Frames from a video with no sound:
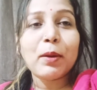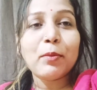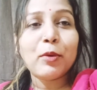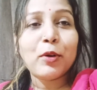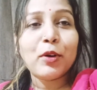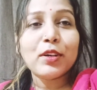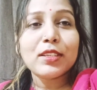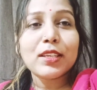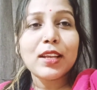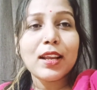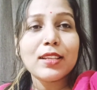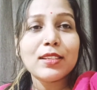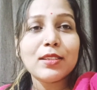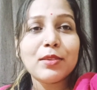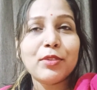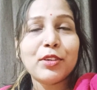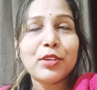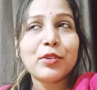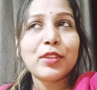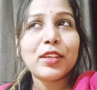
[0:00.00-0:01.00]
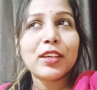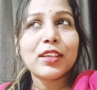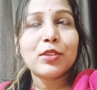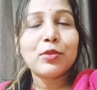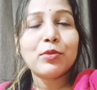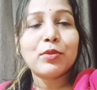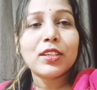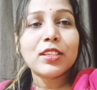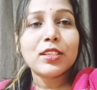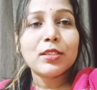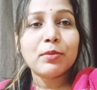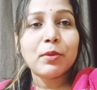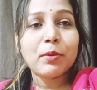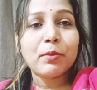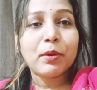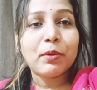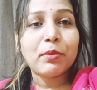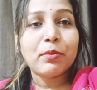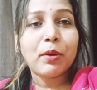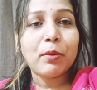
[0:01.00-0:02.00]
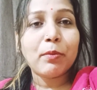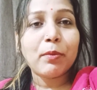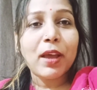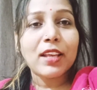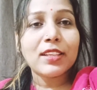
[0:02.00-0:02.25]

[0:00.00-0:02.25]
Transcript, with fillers: मैं बहुत सारा ऐसा वीडियो देखती हूँ ना जिसमें बेबी बम